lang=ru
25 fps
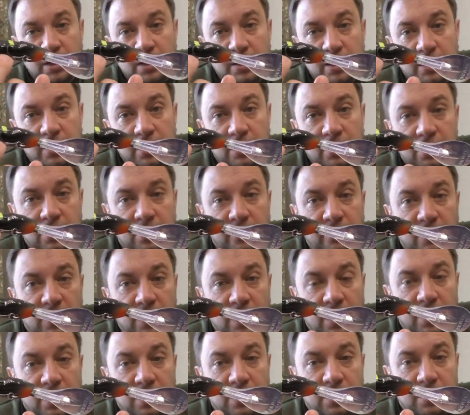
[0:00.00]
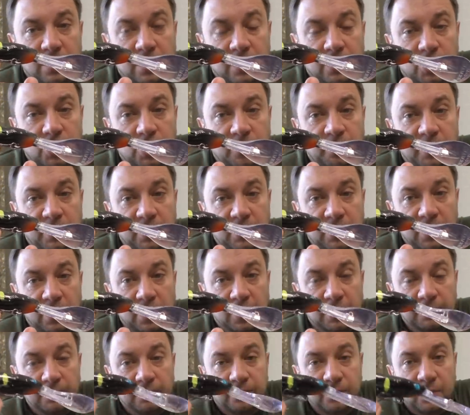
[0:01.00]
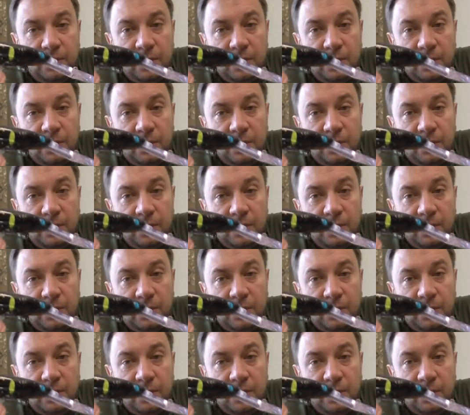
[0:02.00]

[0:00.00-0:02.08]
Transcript: И два рыжих пятна.